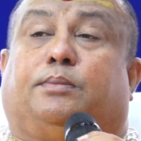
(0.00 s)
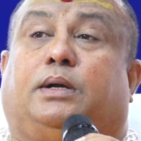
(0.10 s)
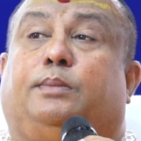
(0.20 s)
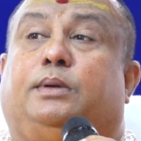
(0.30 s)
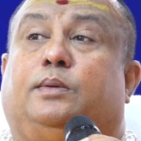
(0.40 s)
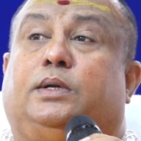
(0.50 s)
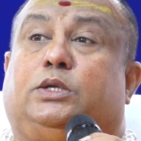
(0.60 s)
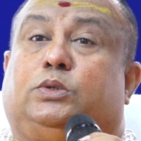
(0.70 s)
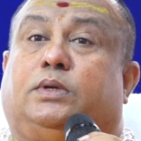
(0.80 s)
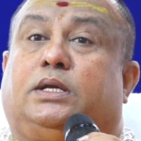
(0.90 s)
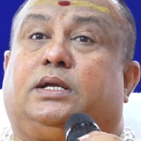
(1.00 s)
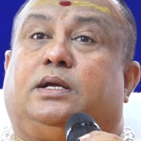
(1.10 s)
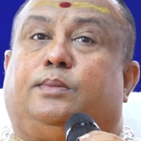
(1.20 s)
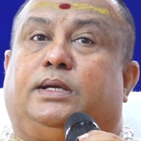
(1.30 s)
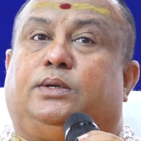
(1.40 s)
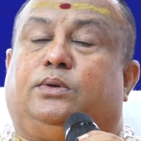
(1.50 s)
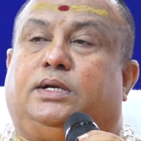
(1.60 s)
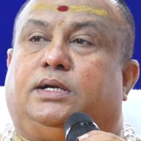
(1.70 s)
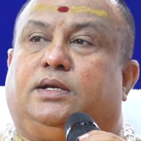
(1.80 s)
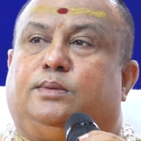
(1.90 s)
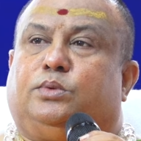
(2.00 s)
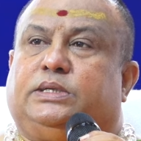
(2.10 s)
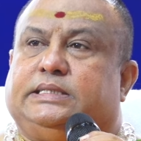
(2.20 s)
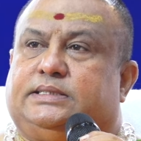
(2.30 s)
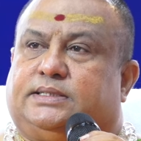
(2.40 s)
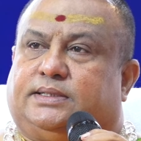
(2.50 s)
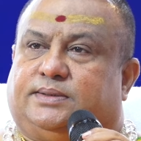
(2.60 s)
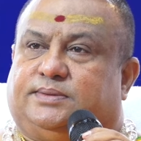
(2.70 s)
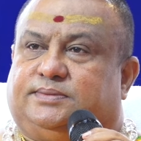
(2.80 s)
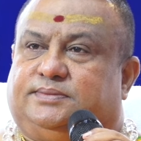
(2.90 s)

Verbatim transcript: బాబా వారు ద్వారకామాయిలో గంటలు మోగించాడు